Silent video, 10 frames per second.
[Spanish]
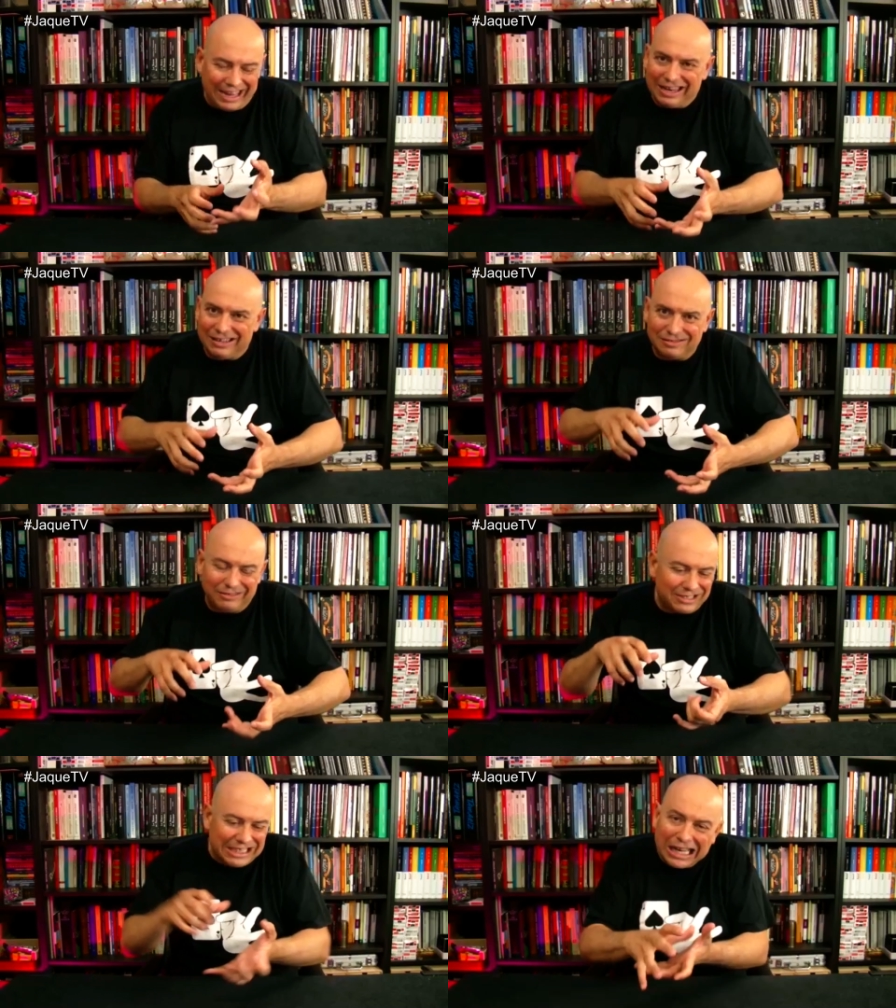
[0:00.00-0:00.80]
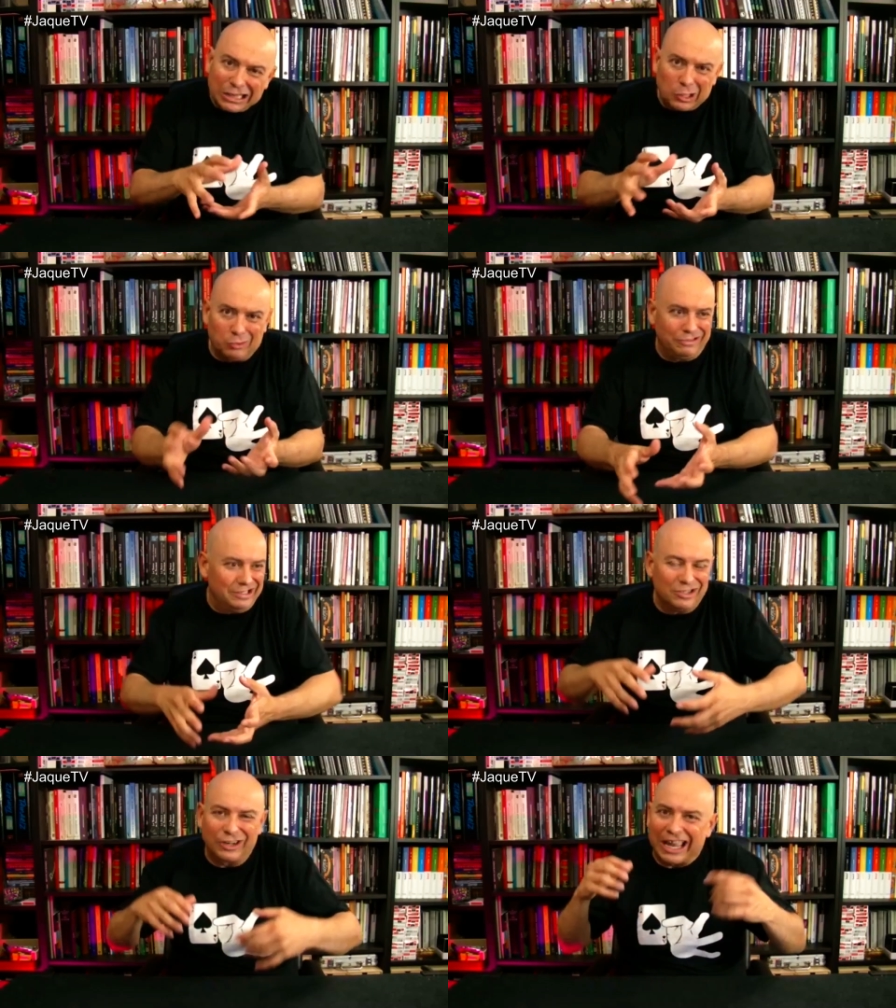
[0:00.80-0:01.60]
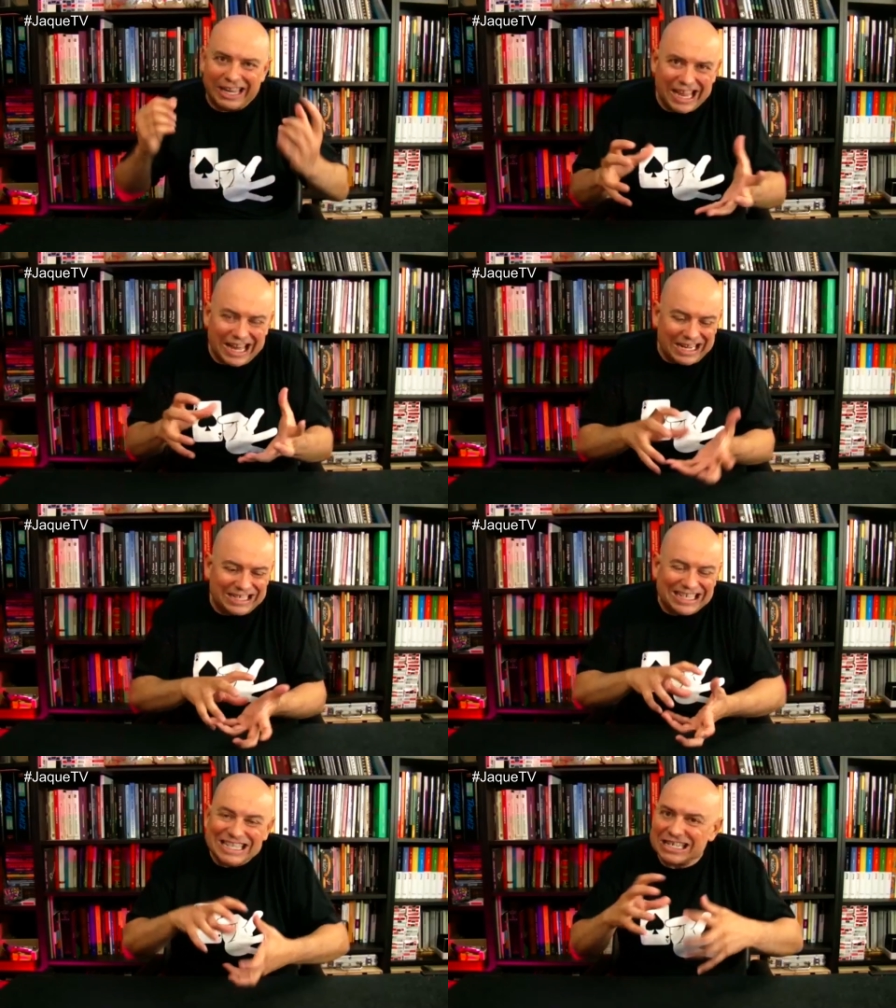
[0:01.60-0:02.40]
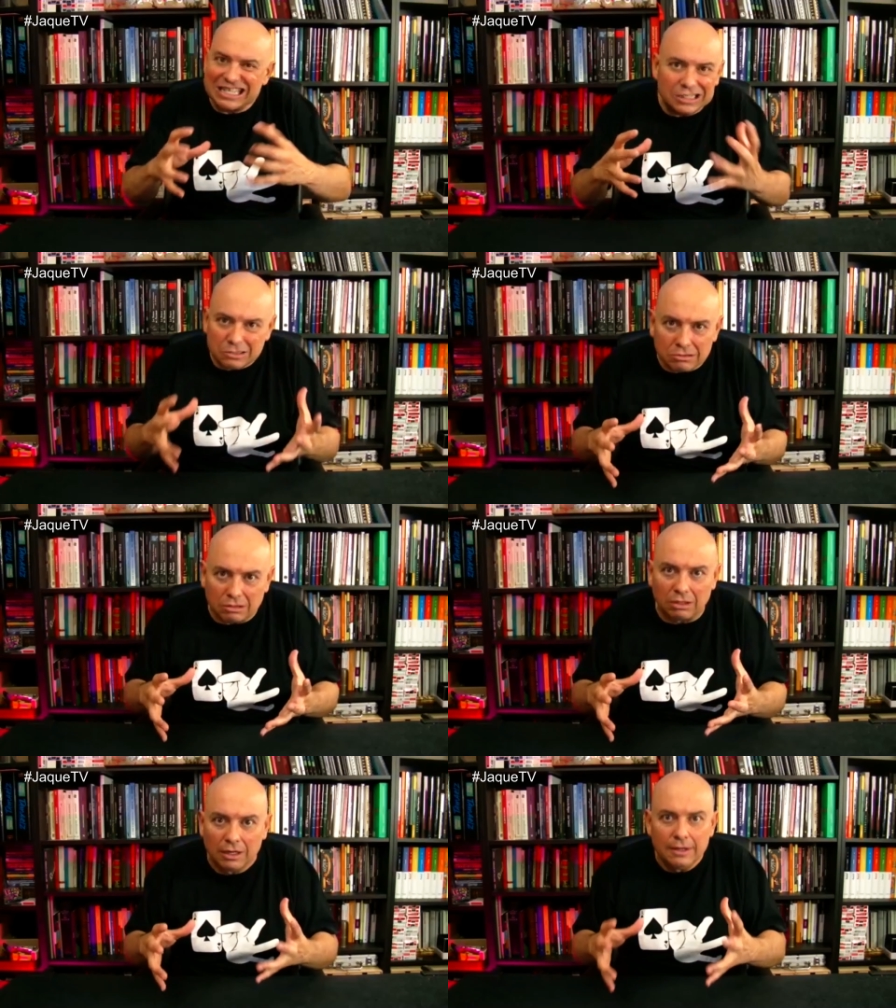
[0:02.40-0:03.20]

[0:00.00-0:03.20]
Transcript: el salto, lo que quieras, ese es el truco.